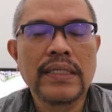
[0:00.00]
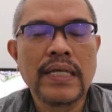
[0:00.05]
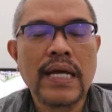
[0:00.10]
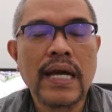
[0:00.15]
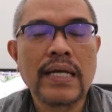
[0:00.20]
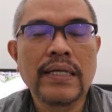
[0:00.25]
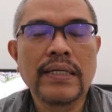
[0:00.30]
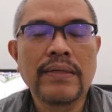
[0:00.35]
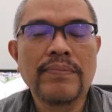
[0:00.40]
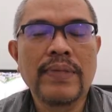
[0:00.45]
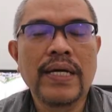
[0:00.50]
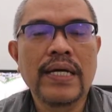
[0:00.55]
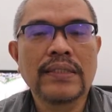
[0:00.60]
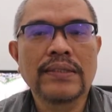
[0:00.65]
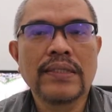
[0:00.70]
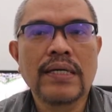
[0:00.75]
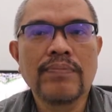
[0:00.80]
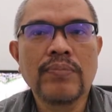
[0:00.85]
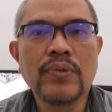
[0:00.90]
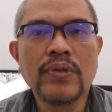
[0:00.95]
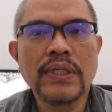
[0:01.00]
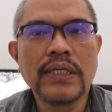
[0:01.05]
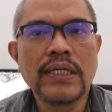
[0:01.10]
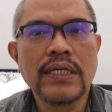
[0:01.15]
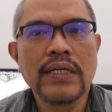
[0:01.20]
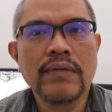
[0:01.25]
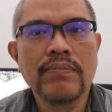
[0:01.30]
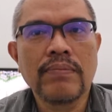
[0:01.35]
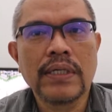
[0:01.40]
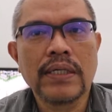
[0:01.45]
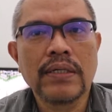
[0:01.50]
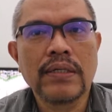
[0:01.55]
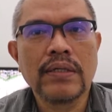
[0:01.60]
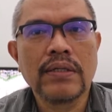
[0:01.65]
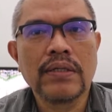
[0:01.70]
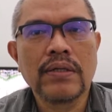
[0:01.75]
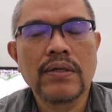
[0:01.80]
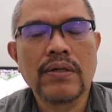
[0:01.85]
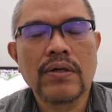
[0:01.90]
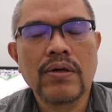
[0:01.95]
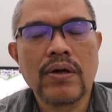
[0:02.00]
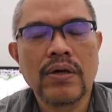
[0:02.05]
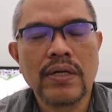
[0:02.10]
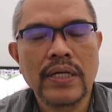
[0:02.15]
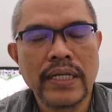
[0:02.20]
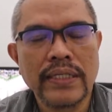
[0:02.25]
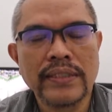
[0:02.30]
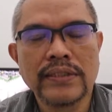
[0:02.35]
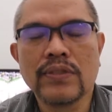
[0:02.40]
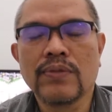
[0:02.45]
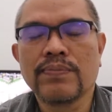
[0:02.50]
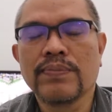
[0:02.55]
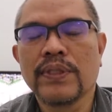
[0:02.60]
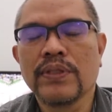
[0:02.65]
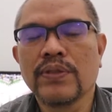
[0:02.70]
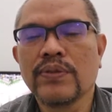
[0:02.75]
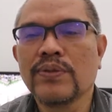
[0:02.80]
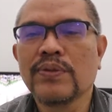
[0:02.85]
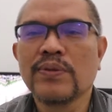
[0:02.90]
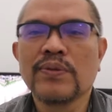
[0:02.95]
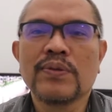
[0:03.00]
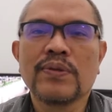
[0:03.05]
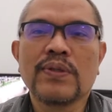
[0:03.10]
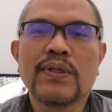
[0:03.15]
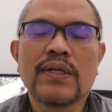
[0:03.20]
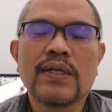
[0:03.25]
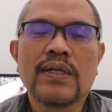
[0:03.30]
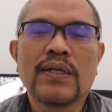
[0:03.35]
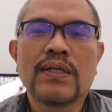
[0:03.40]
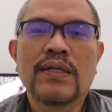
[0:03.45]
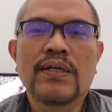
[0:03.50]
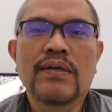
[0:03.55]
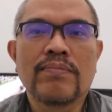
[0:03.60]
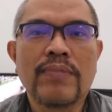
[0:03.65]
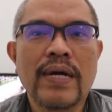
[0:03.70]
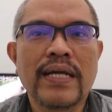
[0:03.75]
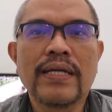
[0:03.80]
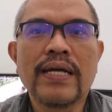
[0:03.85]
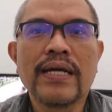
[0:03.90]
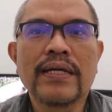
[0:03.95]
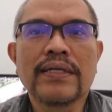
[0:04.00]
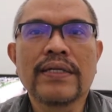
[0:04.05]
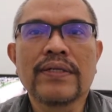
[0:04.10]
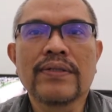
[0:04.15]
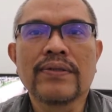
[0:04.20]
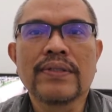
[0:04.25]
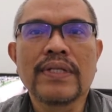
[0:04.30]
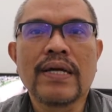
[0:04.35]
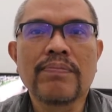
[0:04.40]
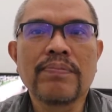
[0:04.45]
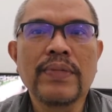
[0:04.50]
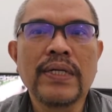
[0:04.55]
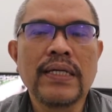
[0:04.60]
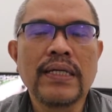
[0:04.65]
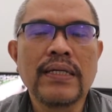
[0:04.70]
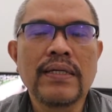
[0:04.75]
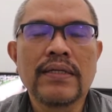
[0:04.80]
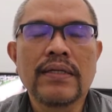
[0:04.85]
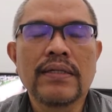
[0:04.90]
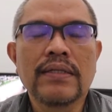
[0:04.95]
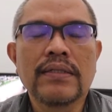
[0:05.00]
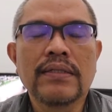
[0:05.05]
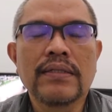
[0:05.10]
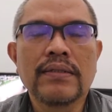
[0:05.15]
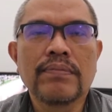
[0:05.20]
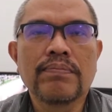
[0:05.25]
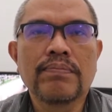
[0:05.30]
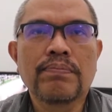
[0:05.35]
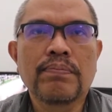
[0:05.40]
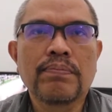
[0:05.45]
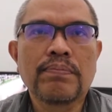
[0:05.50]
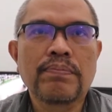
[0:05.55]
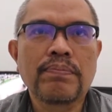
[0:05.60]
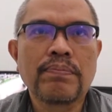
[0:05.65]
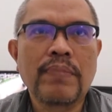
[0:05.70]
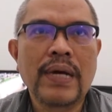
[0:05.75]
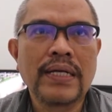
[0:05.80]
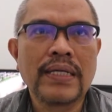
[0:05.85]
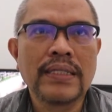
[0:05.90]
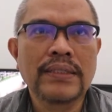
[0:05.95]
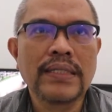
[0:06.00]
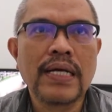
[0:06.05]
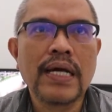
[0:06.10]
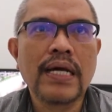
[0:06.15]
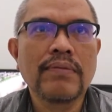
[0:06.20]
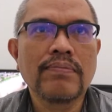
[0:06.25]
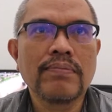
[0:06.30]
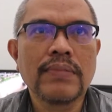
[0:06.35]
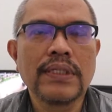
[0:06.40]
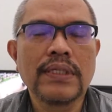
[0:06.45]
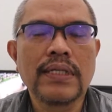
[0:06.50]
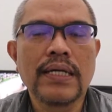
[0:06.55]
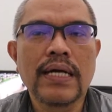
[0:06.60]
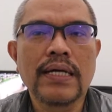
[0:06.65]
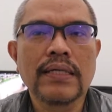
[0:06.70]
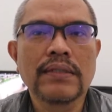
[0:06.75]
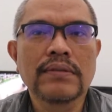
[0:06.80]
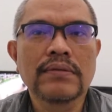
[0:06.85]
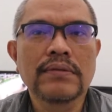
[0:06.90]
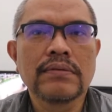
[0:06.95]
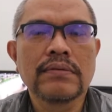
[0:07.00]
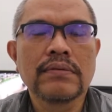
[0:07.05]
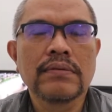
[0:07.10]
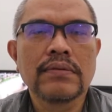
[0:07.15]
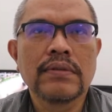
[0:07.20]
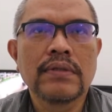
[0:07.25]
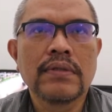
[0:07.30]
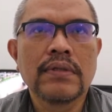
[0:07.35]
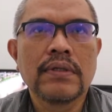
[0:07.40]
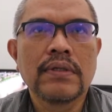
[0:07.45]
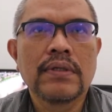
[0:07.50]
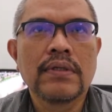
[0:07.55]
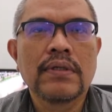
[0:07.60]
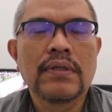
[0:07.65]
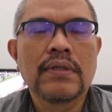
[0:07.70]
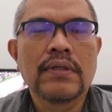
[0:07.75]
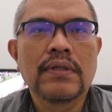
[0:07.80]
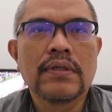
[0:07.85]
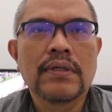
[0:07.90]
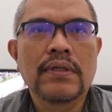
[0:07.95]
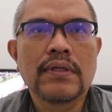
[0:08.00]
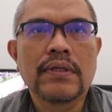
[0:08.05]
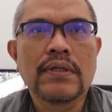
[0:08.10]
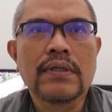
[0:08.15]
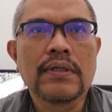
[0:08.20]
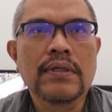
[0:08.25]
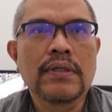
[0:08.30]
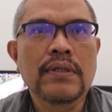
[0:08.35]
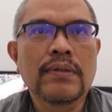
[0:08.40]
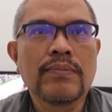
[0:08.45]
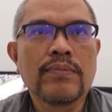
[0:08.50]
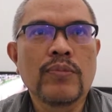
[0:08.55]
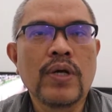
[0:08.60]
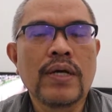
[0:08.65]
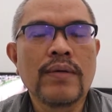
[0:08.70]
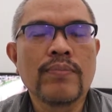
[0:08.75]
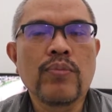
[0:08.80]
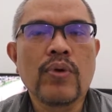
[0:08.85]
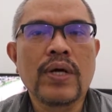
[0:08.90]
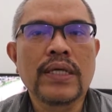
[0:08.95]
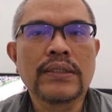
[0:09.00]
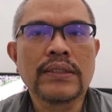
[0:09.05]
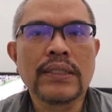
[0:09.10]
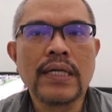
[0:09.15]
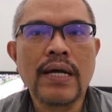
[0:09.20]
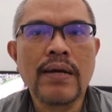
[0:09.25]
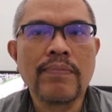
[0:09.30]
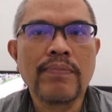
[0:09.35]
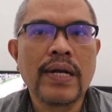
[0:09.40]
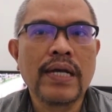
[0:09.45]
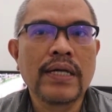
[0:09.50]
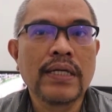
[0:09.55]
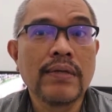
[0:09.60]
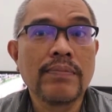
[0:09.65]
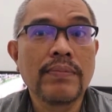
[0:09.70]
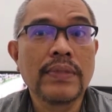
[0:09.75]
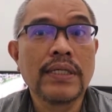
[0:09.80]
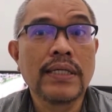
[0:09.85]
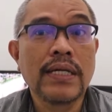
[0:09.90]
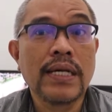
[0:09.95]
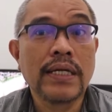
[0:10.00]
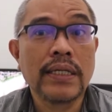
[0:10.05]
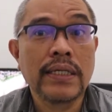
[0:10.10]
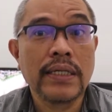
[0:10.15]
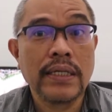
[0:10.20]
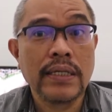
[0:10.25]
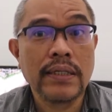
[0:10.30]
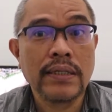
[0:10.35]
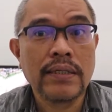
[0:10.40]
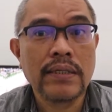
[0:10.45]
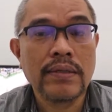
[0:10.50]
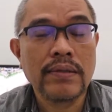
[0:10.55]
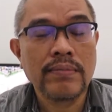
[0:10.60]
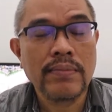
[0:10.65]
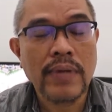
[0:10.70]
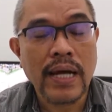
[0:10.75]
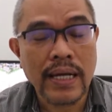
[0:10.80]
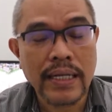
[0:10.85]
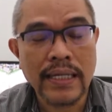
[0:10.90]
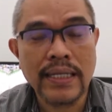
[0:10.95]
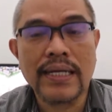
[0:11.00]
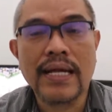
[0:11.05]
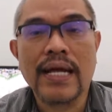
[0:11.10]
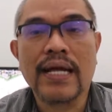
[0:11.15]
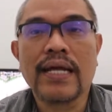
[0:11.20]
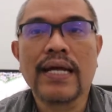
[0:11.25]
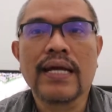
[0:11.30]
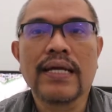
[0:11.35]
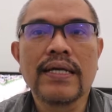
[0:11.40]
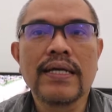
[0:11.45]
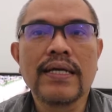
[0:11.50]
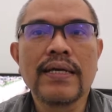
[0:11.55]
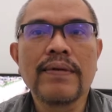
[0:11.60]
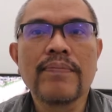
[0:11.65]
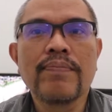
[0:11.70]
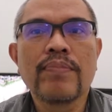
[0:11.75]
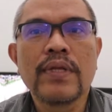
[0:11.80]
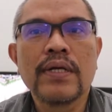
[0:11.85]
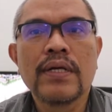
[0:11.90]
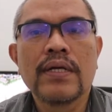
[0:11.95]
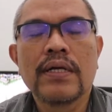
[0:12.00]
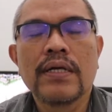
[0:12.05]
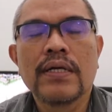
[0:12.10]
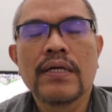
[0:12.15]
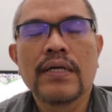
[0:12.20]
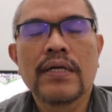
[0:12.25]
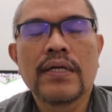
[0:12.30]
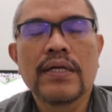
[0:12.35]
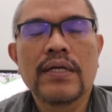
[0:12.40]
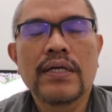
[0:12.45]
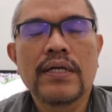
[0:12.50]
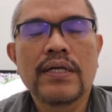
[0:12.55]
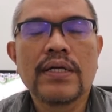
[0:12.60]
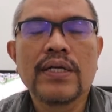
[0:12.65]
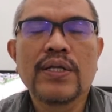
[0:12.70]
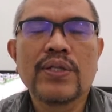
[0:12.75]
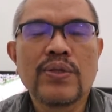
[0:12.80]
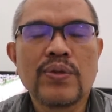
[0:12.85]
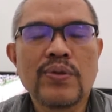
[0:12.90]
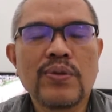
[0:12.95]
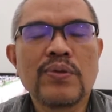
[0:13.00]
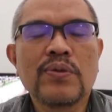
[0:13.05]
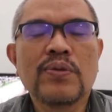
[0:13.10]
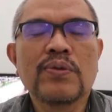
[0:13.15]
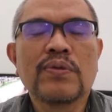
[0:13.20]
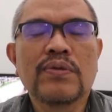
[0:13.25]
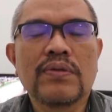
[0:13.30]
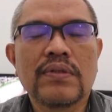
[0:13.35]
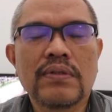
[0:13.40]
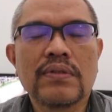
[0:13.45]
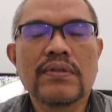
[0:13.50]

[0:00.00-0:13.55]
di hari biasa pun kiriman online shop itu banyak gitu, tapi pada saat menjelang e, bulan puasa, apalagi menjelang hari rayanya, itu